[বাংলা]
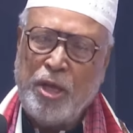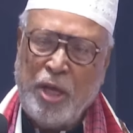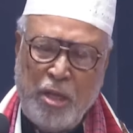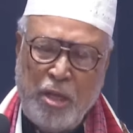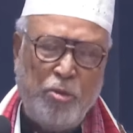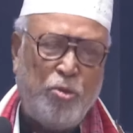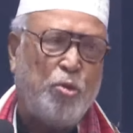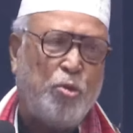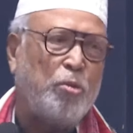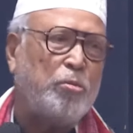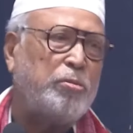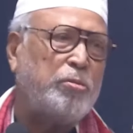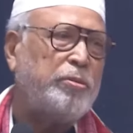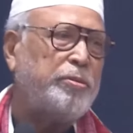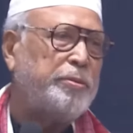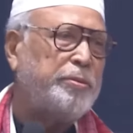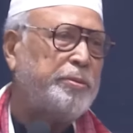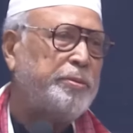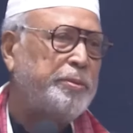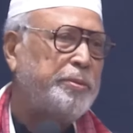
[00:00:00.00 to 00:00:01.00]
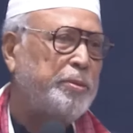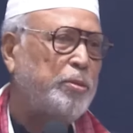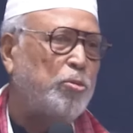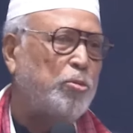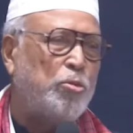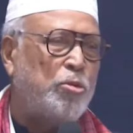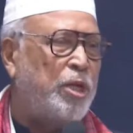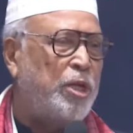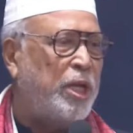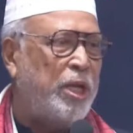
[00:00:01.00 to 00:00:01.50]
কিন্তু
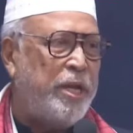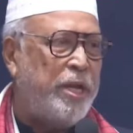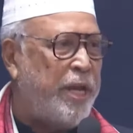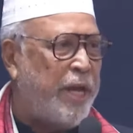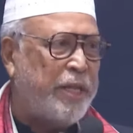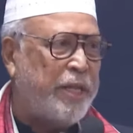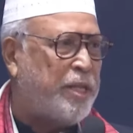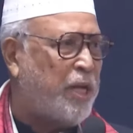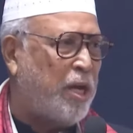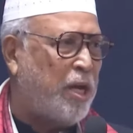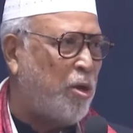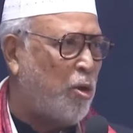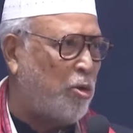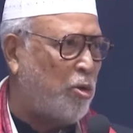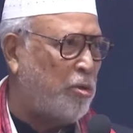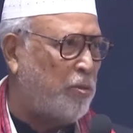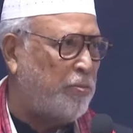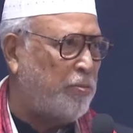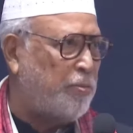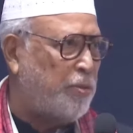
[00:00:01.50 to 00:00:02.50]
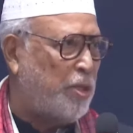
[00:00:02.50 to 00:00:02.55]
উনি নেতা নন